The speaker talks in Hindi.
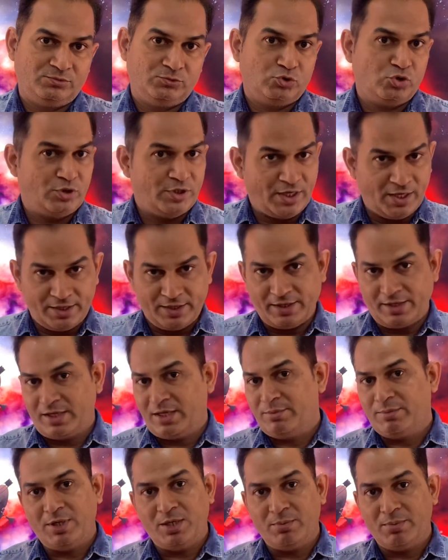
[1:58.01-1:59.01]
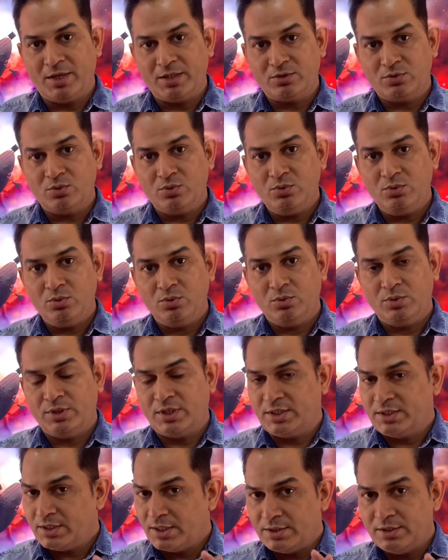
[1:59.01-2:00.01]
तो ध्यान रखें मेरी बात को
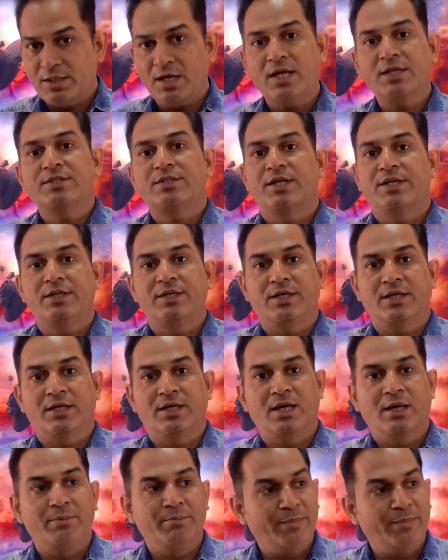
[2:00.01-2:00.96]
नजरअंदाज नहीं करना